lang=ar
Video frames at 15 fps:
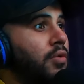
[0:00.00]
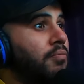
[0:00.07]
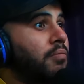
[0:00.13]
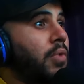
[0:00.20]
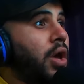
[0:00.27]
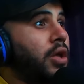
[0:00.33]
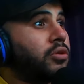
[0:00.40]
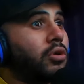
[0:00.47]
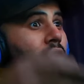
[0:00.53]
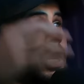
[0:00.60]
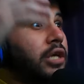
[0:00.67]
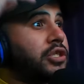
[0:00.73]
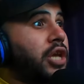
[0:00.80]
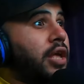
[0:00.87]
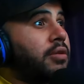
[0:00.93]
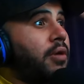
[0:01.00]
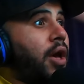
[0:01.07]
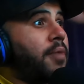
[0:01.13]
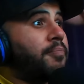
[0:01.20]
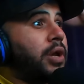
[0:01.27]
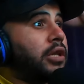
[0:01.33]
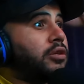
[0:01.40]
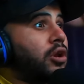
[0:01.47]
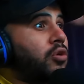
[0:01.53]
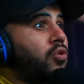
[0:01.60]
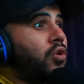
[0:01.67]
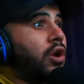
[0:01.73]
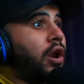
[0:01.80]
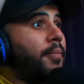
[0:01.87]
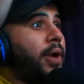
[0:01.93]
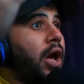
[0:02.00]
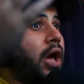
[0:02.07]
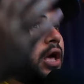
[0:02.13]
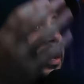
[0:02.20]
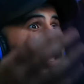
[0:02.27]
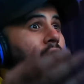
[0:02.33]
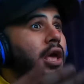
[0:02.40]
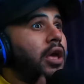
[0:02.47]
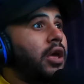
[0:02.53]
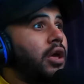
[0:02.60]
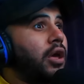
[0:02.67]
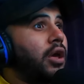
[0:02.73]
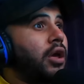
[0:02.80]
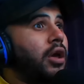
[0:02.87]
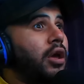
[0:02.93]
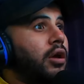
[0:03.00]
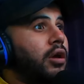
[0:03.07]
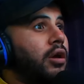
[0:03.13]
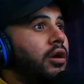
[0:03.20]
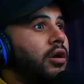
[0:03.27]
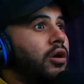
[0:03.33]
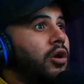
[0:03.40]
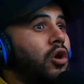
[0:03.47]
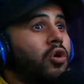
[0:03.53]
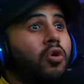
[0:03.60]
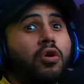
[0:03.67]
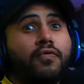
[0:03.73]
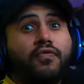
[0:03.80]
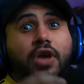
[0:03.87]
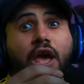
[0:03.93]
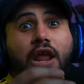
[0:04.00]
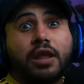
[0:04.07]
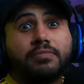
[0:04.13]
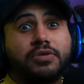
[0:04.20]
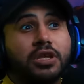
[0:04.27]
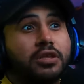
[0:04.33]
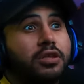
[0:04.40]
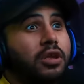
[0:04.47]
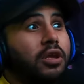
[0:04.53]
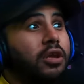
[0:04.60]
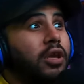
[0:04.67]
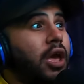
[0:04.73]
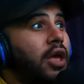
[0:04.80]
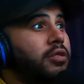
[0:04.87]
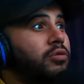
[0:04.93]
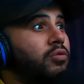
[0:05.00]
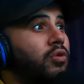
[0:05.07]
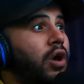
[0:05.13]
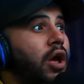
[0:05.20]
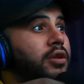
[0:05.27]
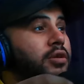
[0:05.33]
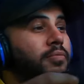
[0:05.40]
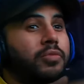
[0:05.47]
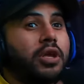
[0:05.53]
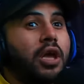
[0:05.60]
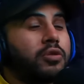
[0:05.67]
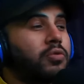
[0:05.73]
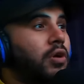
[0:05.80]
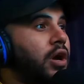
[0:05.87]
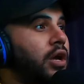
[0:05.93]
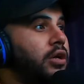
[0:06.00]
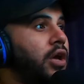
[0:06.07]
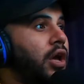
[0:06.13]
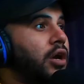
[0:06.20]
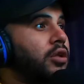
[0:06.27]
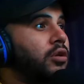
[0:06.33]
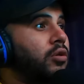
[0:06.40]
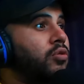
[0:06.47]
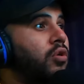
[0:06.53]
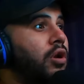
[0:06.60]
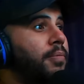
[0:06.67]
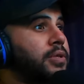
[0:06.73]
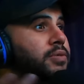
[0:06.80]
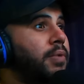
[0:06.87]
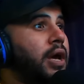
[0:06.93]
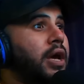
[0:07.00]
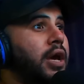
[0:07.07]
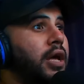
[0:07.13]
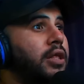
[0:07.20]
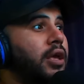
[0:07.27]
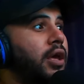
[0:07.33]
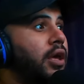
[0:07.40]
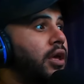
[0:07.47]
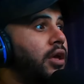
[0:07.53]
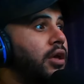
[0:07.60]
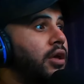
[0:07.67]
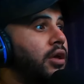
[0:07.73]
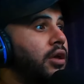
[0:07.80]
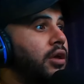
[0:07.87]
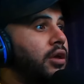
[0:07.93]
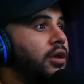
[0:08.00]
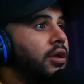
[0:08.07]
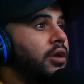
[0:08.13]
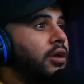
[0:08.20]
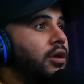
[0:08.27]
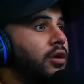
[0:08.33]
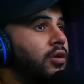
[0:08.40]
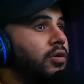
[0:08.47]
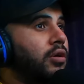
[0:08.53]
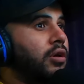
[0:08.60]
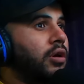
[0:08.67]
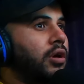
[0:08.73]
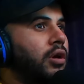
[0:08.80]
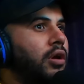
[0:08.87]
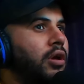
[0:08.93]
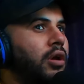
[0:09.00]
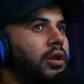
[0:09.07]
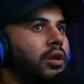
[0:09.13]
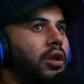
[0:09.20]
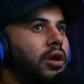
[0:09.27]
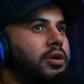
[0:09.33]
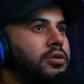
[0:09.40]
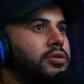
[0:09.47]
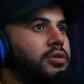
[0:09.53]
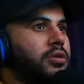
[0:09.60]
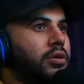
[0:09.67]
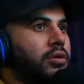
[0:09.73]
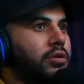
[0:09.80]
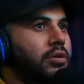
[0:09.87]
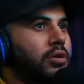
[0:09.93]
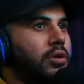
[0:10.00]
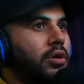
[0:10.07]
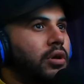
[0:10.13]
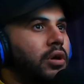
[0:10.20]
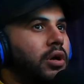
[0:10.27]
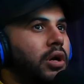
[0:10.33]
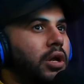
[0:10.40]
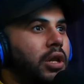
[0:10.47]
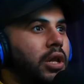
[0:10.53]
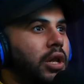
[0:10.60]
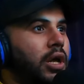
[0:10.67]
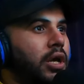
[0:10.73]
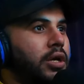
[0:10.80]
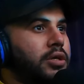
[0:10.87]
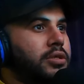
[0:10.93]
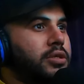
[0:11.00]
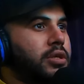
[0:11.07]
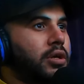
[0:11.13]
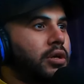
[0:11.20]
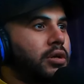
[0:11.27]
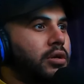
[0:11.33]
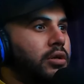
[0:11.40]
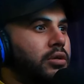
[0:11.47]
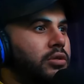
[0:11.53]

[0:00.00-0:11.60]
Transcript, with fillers: متر ليش هملت الكرة ما عليه يقول فيها لمسة يد وكان يمديها اتوقع ياخذ الكرة بس ما اخذها الله يستر الله يستر